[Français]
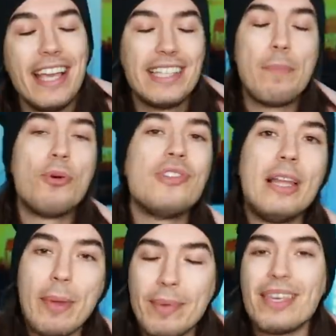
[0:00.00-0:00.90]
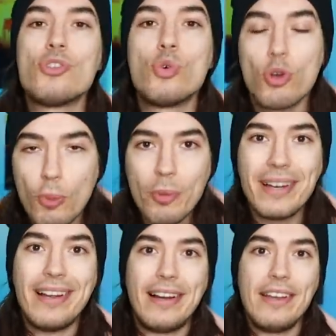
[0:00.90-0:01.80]
et j'ai posé les mêmes questions que le premier
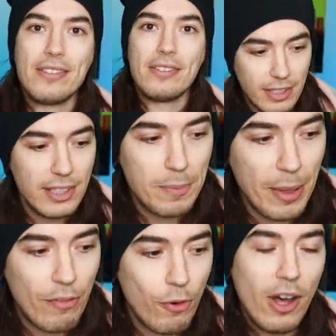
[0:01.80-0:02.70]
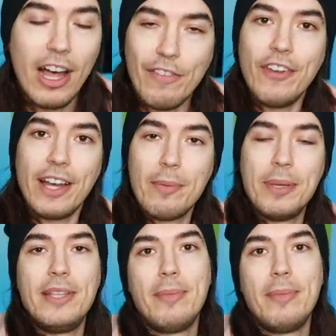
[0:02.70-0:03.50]
de la classe, quitte parfois à faire répéter